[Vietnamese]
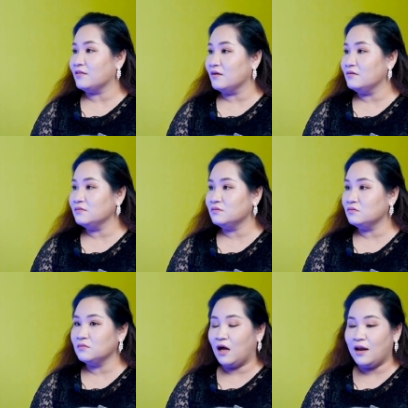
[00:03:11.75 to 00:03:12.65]
tự
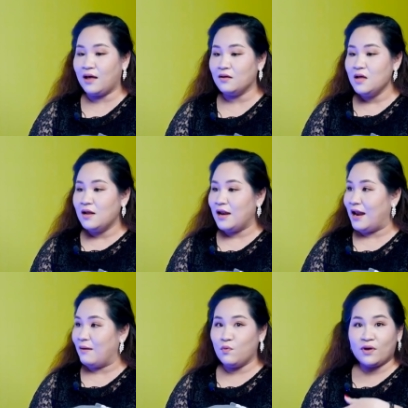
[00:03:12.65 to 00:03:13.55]
gọi là
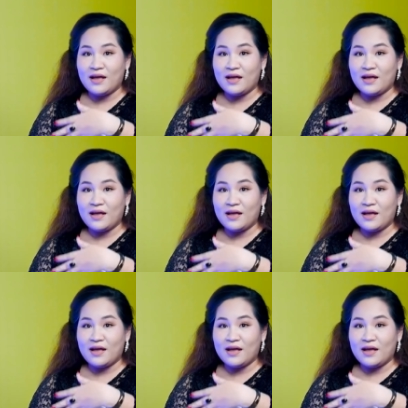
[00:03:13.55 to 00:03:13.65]
là làm một